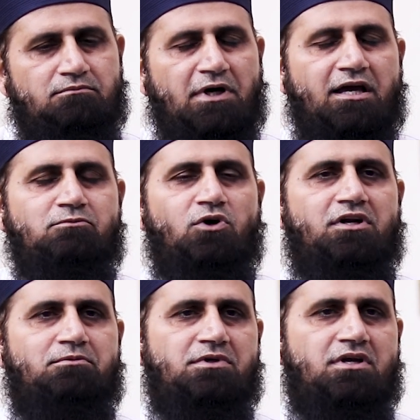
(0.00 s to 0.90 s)
माह
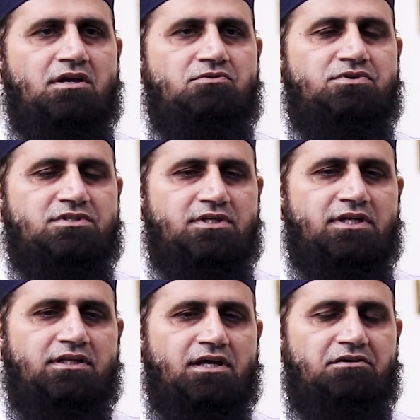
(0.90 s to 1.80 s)
मुहर्रम की
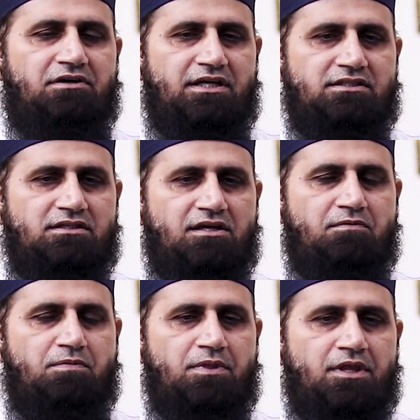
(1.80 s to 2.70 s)
फजीलत के हवाले से
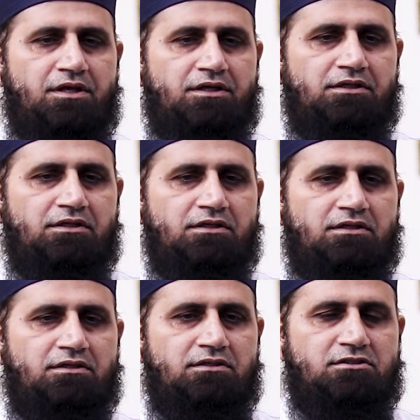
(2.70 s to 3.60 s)

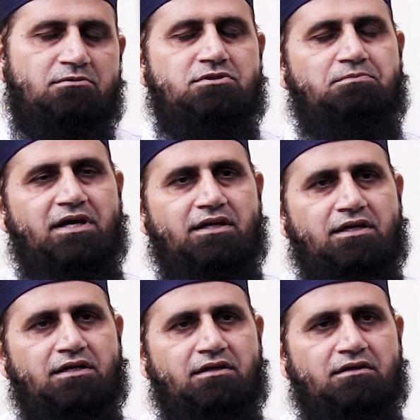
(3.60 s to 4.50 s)
सबसे
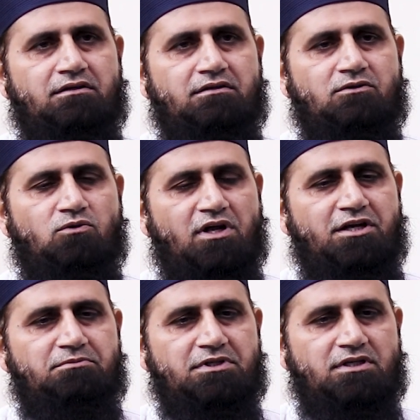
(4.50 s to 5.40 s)
पहले
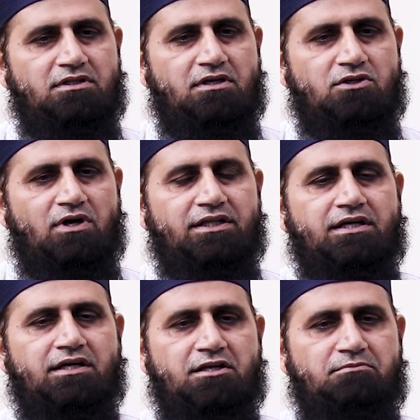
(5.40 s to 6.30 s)
कुरान मजीद की जो
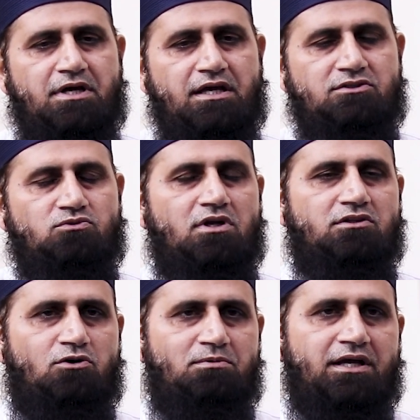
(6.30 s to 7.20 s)
आयत करीमा है
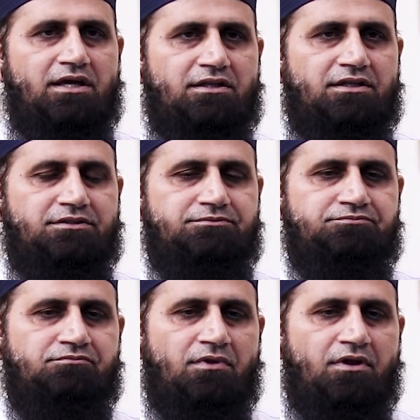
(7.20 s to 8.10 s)
सूरत तौबा के अंदर
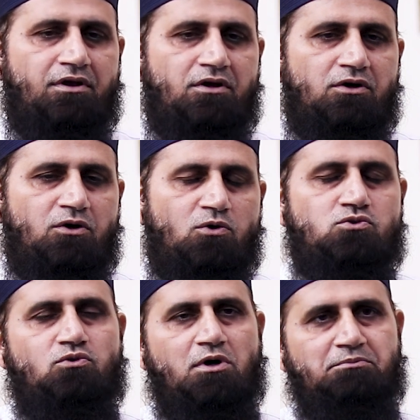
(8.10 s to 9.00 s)

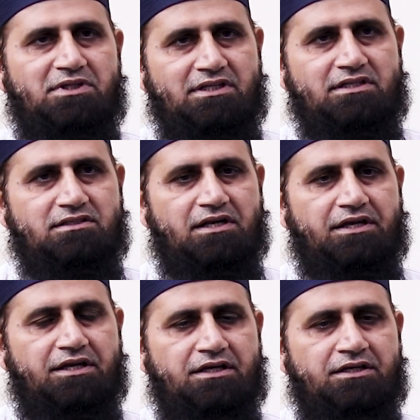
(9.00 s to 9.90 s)
उसको हम मद्नज़र
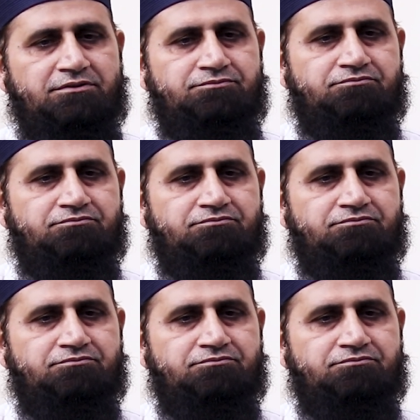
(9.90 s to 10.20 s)
रखेंगे